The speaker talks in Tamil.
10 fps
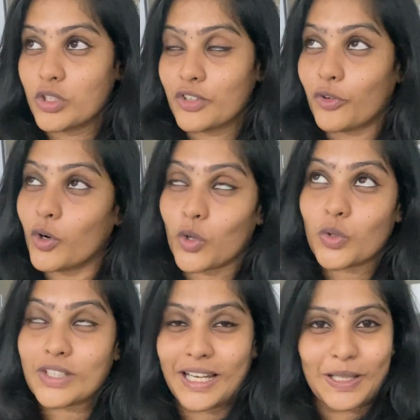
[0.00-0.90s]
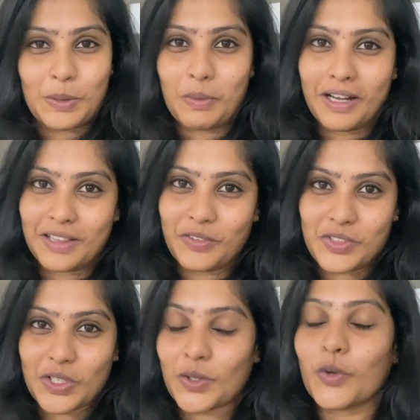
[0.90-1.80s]
முடிஞ்ச ஃபோட்டோஸ் எல்லாத்தையுமே
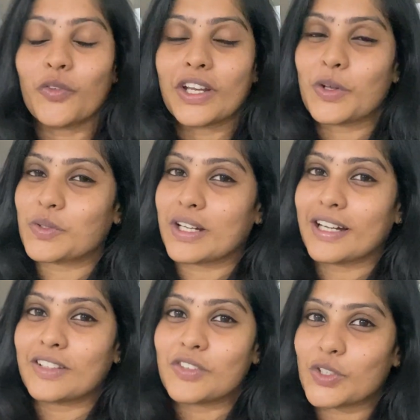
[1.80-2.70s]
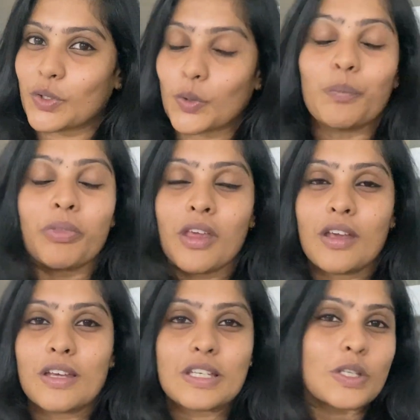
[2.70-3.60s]
எடுத்து வச்சுக்கணும் வீடியோஸ்லாம் எடுத்து வச்சுக்கணும்
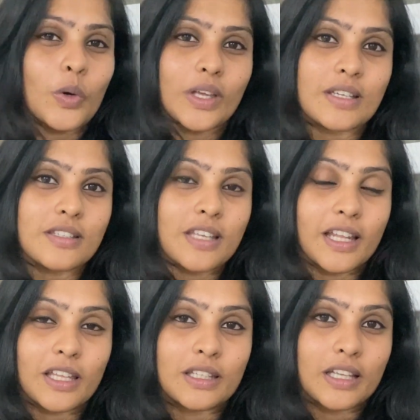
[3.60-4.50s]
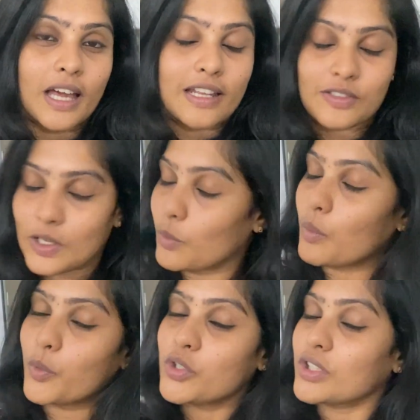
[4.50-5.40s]
ஸோ எஸ் எனக்கு இந்த ஹேர்
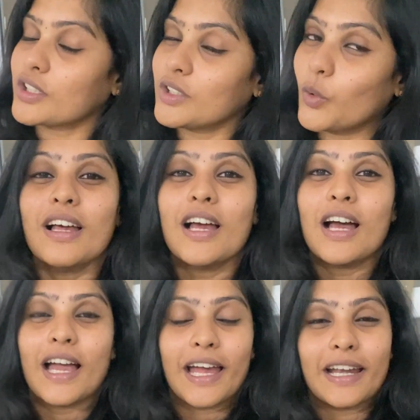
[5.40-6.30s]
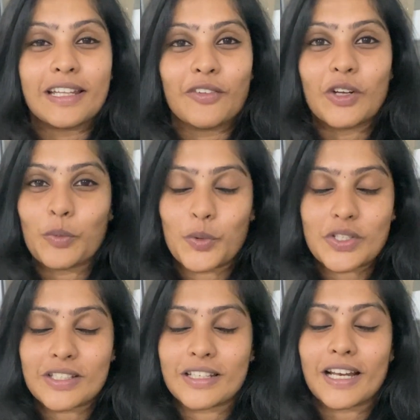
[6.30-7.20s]
ஸ்டைல் ரொம்ப பிடிச்சிருக்கு அண்ட் இந்த வீடியோ
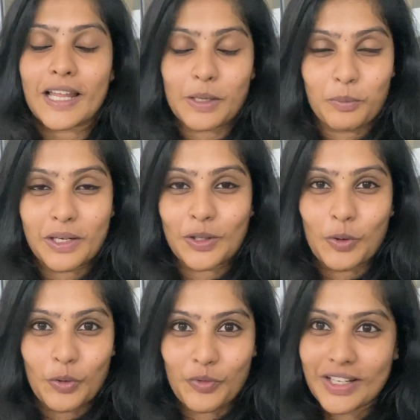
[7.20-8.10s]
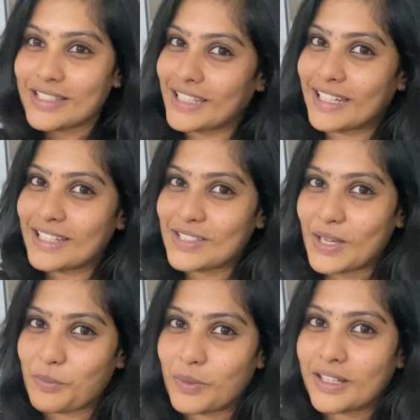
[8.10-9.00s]
பிடிச்சிருந்ததுன்னா லைக் பண்ணுங்கள் உங்கள் ஃப்ரெண்ட்ஸ் கிட்டலாம்
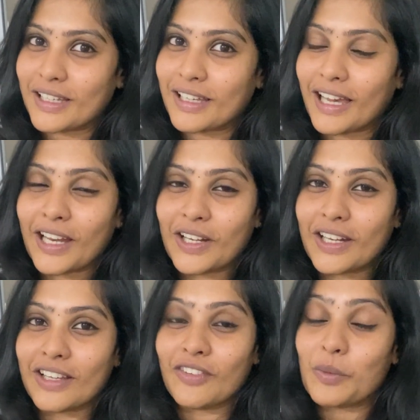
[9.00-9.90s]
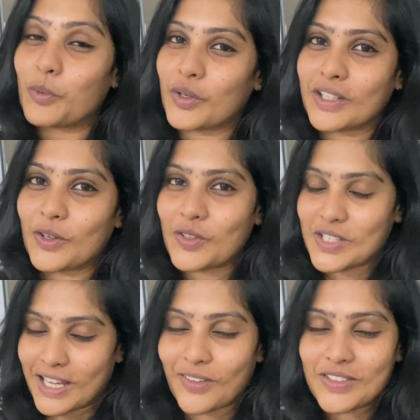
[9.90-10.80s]
ஷேர் பண்ணுங்கள் அண்ட் விருப்பம் தான்
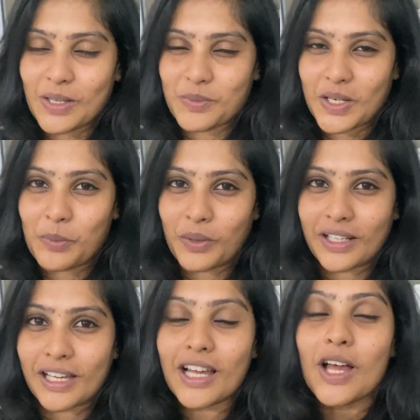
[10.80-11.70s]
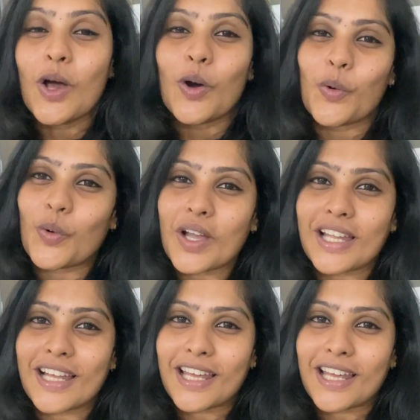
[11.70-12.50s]
என்னோடய சேனலை வந்து சப்ஸ்கிரைப் பண்ணுங்கள் உங்கள்